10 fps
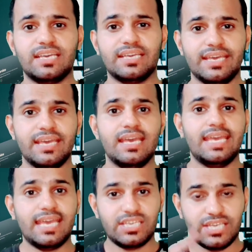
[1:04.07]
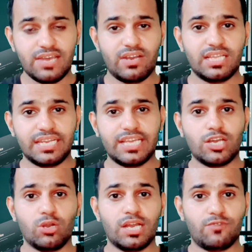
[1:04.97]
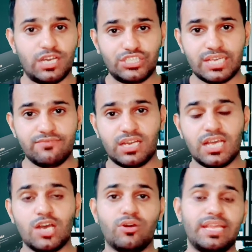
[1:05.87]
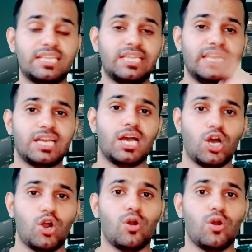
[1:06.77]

सकेंगे एक ये वाला तरीका हो गया वॉच टाइम वाला और एक तरीका